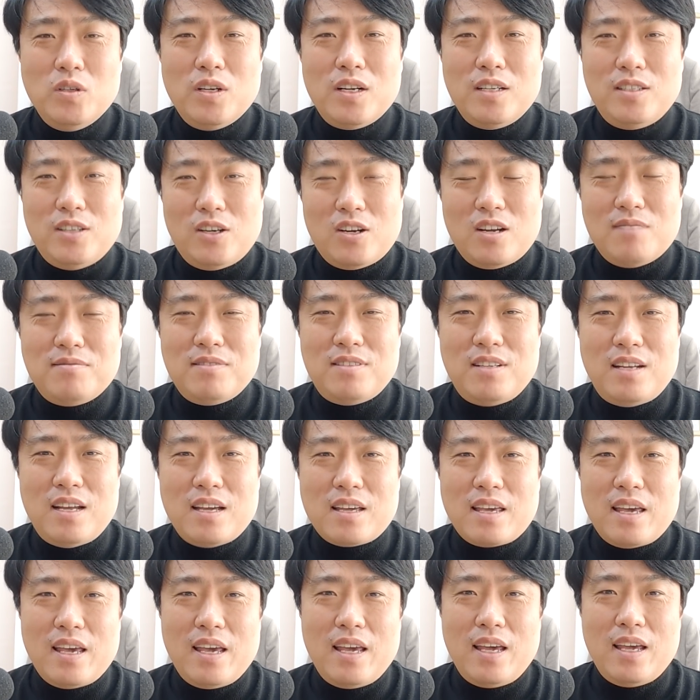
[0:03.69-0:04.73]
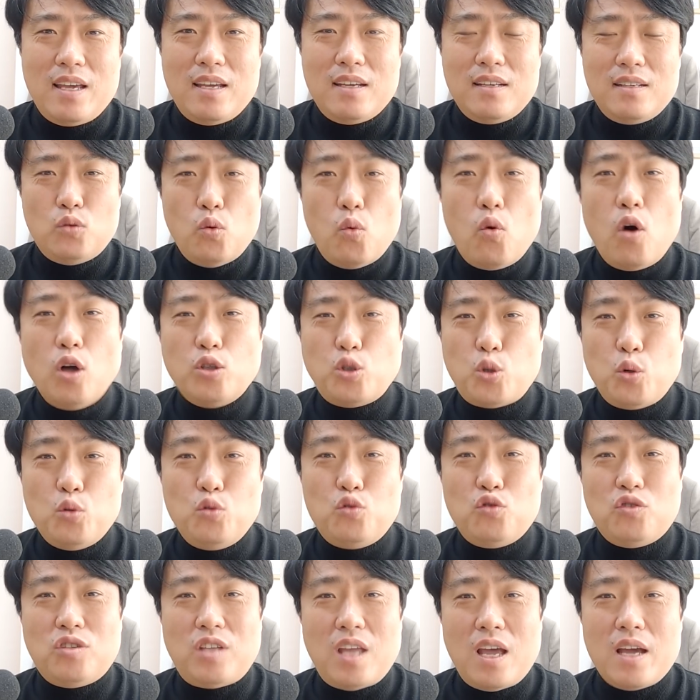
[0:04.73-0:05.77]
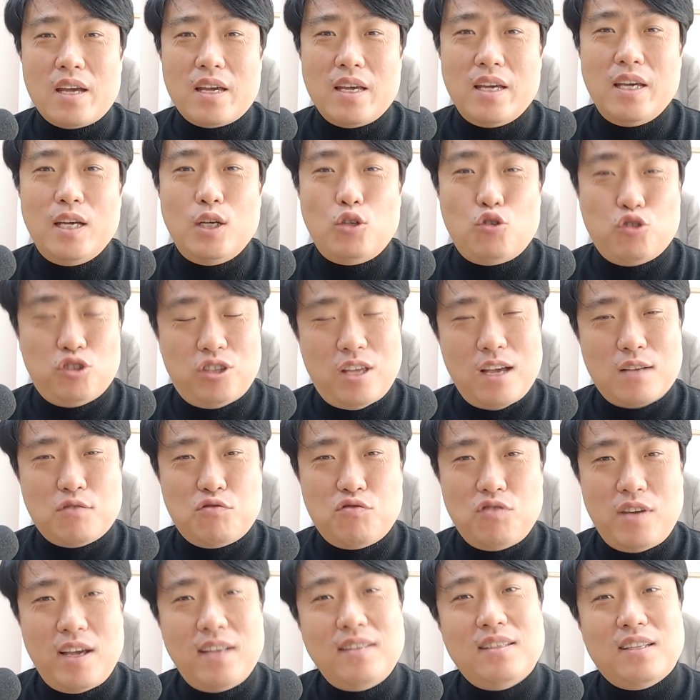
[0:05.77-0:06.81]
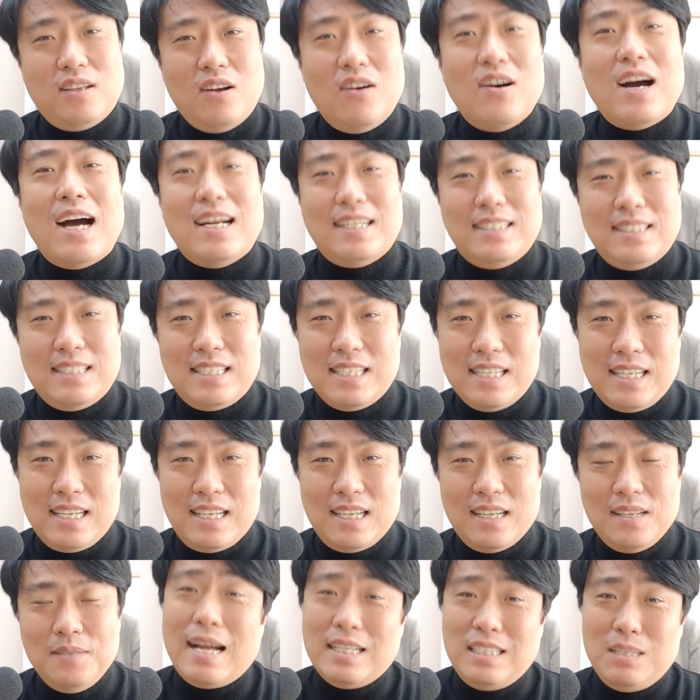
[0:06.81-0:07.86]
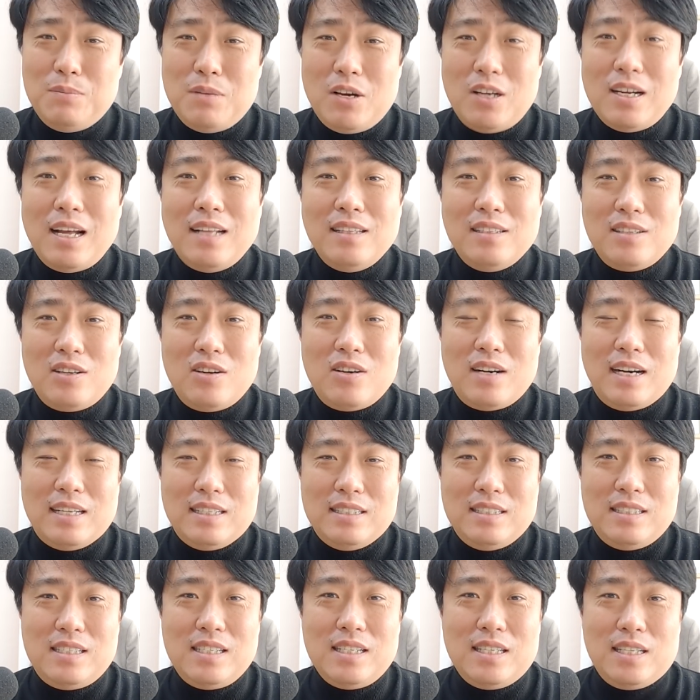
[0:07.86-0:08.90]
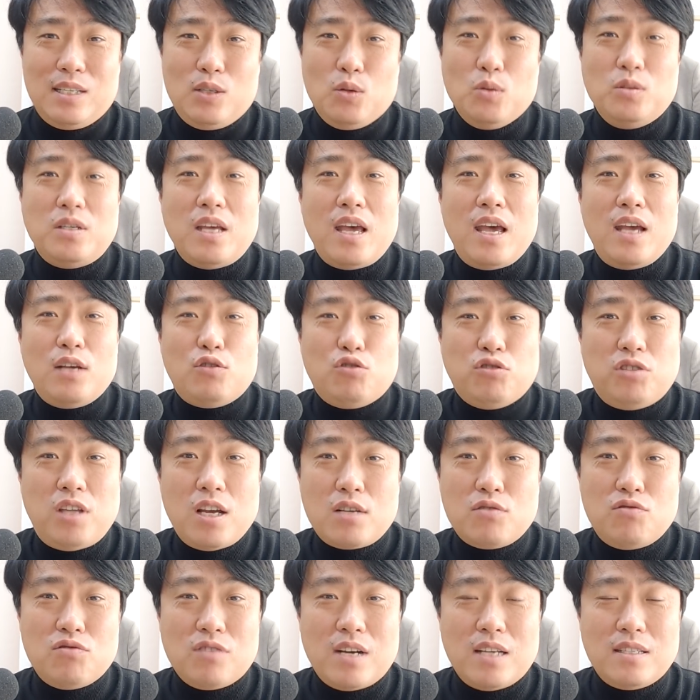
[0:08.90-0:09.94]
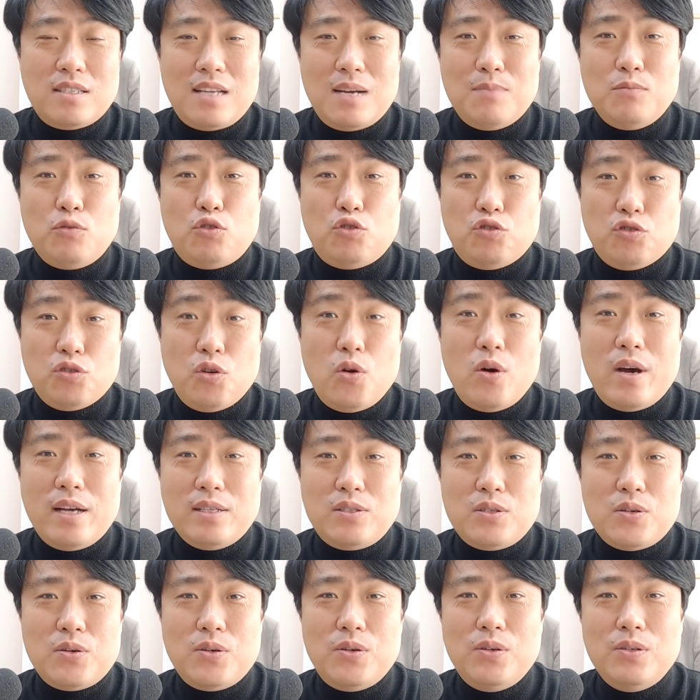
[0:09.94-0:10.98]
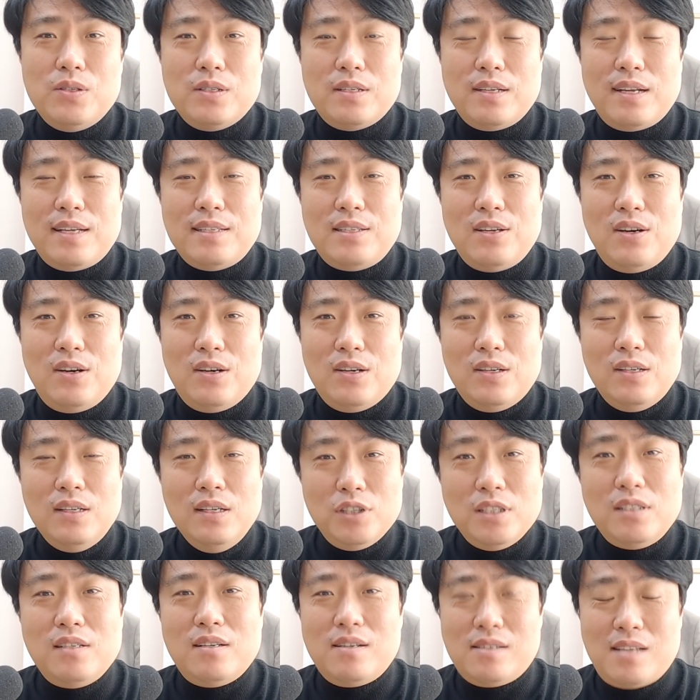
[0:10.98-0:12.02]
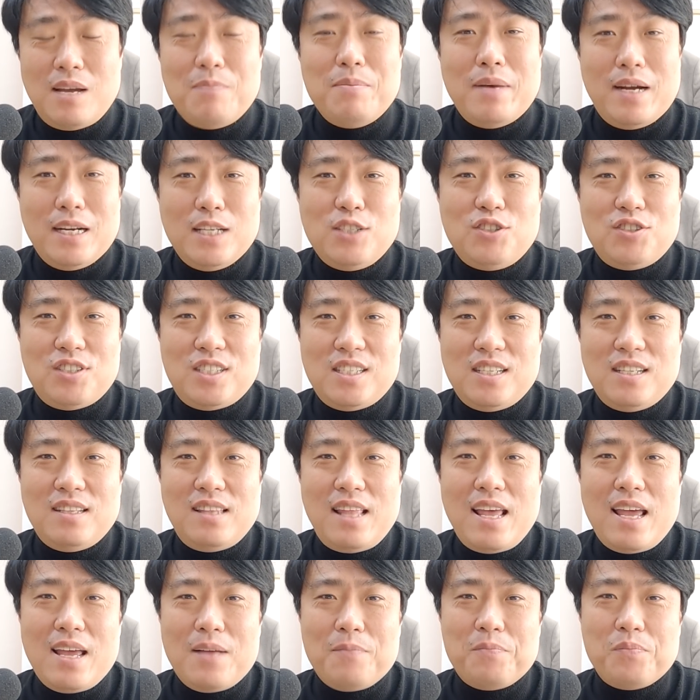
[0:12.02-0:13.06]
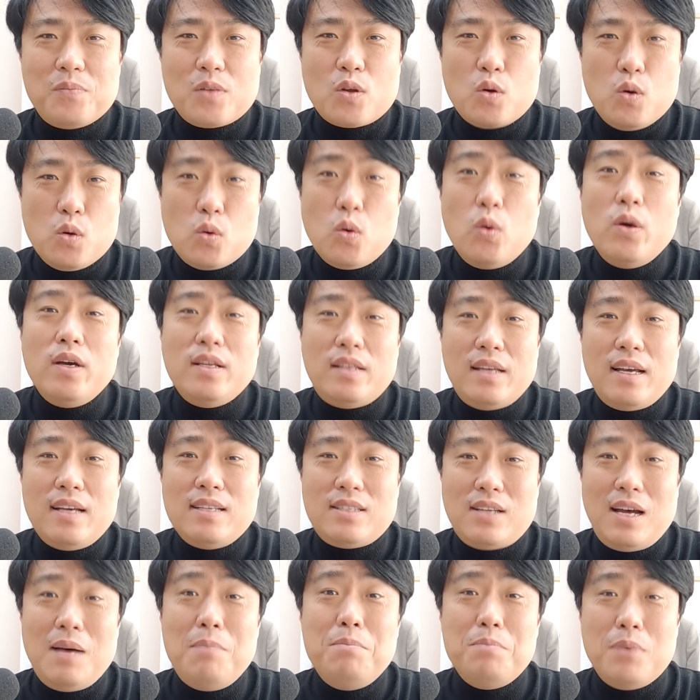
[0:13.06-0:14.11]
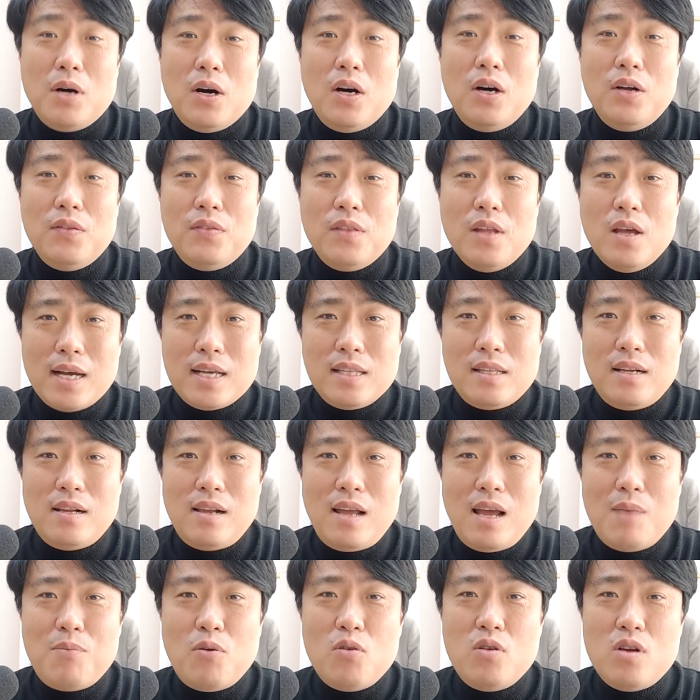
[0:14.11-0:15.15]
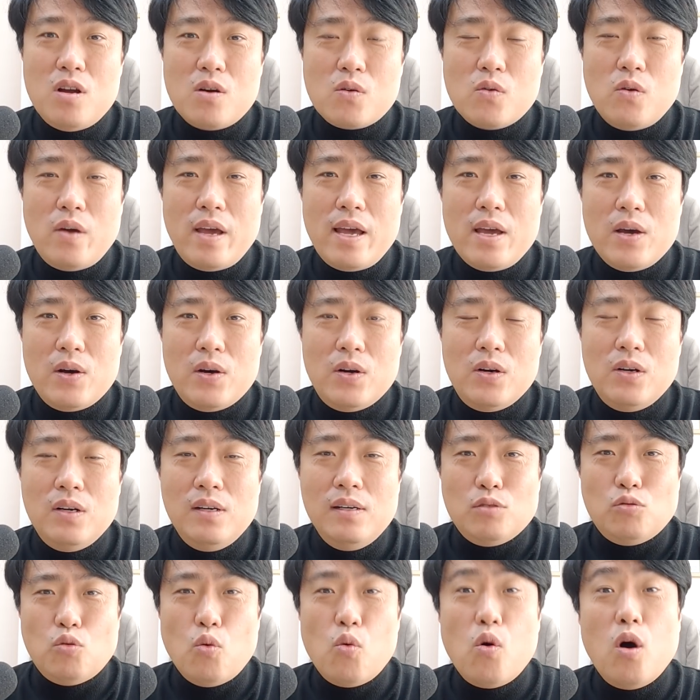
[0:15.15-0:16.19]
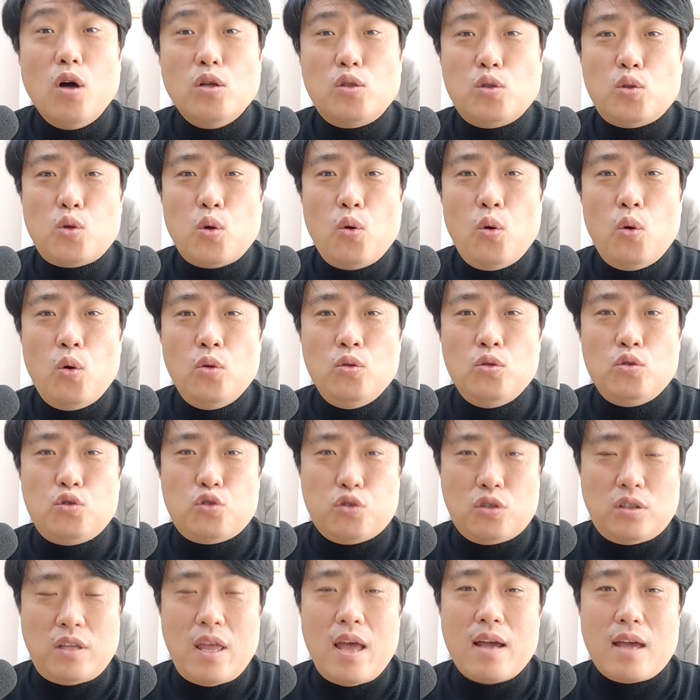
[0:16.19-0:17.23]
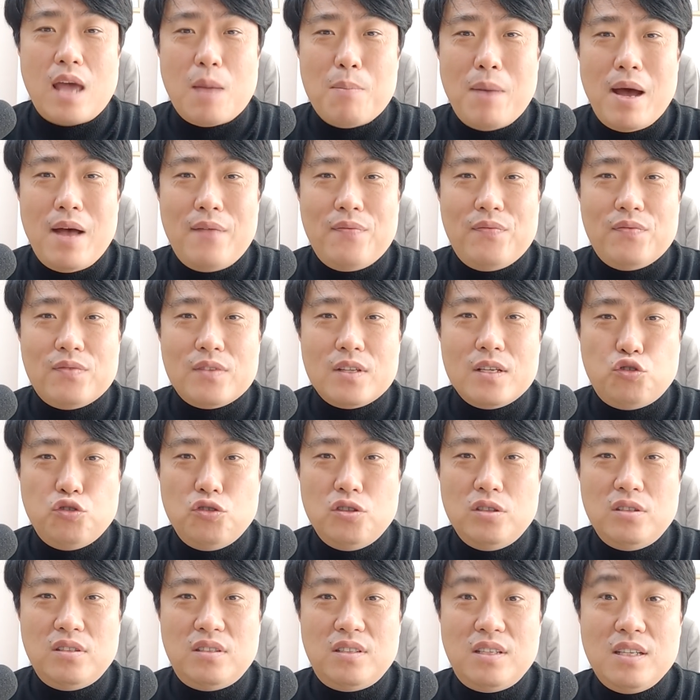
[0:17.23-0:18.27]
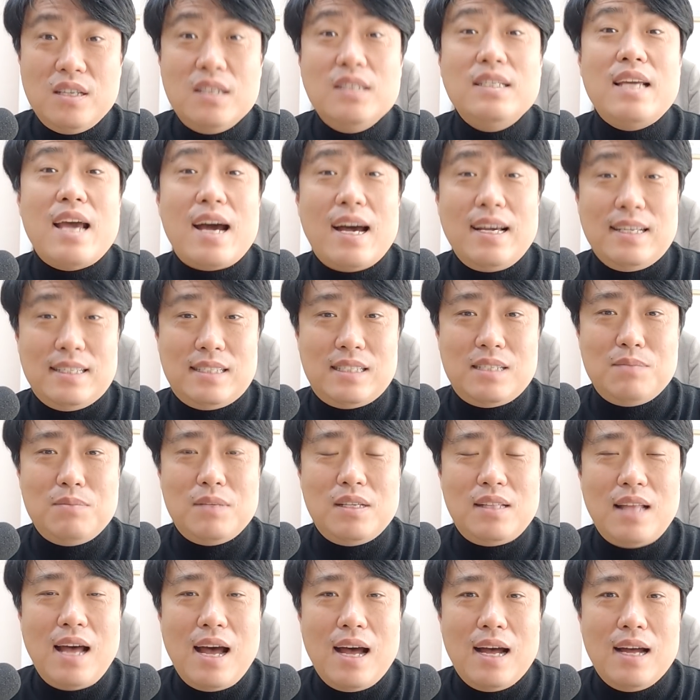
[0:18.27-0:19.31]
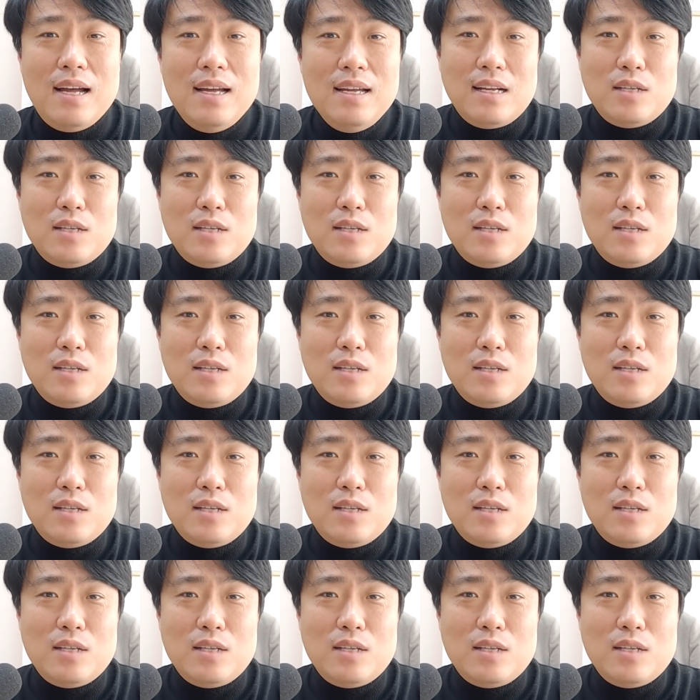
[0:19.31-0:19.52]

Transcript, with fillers: 오늘은 여러분들에게 농어촌 주택이 주택수에 들어가는지 아니면 안 들어가는지, 요새 주택수가 참 중요하죠. 그래서 문의들을 참 많이 주시는데 그거에 대해서 한번 확인을 해보려고 해요. 그 농어촌 주택에만 주는 특례가 있습니다.